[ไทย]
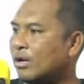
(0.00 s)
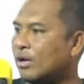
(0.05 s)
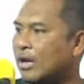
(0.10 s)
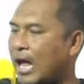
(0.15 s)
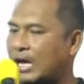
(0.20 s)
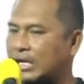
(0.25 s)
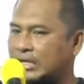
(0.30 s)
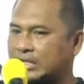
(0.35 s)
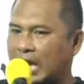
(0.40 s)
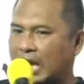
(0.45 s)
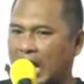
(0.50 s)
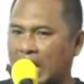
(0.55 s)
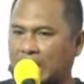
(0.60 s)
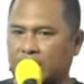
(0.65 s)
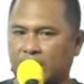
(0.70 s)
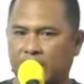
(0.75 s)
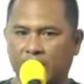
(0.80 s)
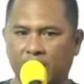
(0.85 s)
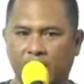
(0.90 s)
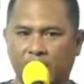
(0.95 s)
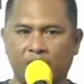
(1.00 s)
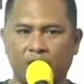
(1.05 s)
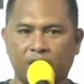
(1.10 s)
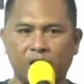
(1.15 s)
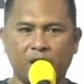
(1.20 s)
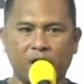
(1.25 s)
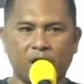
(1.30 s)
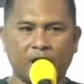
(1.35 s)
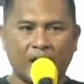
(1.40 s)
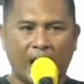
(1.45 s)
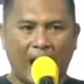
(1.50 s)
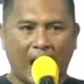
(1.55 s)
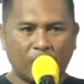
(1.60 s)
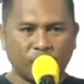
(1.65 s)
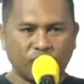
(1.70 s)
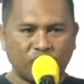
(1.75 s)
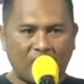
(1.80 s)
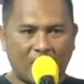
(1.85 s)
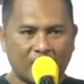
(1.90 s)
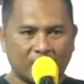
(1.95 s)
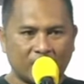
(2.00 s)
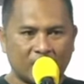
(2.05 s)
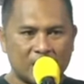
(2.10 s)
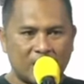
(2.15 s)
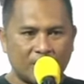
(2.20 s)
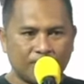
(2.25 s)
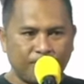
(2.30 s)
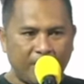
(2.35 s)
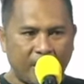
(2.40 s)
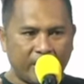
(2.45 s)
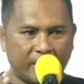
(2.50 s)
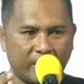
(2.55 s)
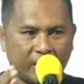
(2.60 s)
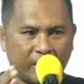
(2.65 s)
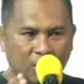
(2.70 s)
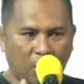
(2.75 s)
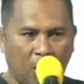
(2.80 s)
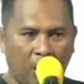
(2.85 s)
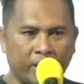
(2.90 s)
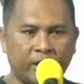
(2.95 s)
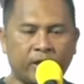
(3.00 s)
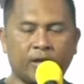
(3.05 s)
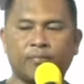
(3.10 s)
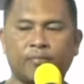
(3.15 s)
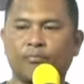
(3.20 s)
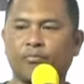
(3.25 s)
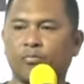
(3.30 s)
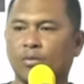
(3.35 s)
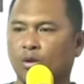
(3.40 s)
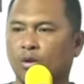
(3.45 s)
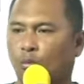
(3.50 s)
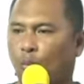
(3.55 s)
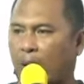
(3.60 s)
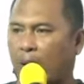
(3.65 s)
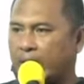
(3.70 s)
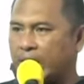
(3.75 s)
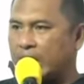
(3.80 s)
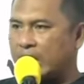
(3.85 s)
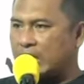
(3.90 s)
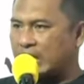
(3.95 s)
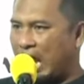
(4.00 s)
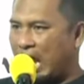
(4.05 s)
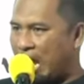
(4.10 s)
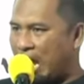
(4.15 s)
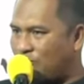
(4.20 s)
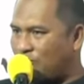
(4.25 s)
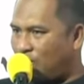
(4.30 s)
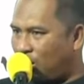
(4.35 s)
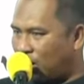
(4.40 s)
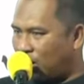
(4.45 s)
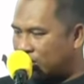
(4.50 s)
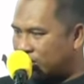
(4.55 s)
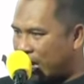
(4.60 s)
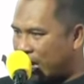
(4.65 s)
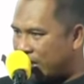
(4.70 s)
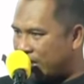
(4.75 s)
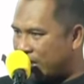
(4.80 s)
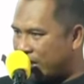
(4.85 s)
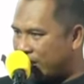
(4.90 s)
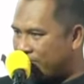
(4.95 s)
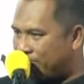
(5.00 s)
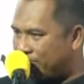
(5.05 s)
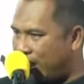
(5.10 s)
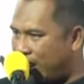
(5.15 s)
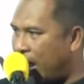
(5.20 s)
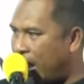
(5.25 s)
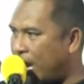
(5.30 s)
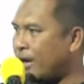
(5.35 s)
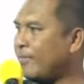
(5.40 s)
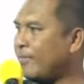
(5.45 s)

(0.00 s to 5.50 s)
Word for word: หลังจากที่กล่าวตักเตือนไปนิดหน่อย วันนี้ทั้งวรชัยเหมะ